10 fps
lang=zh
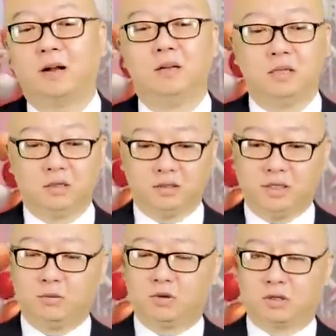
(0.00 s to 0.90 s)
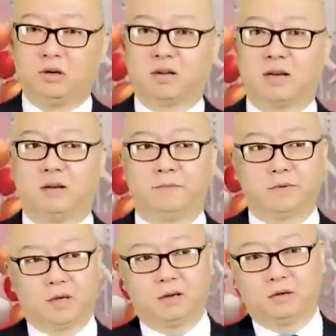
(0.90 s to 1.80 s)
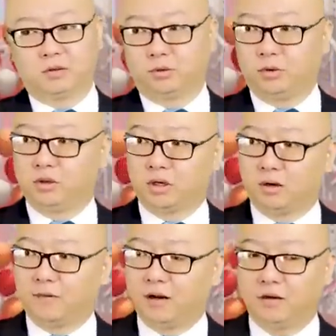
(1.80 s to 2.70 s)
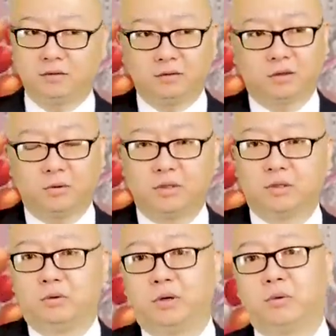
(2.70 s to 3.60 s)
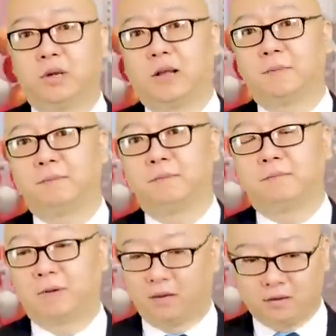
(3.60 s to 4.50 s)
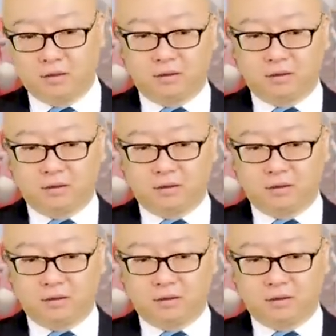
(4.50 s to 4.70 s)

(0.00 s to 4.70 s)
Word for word: 啊，监控室里看看啊，所有的牢房都已经回归了啊，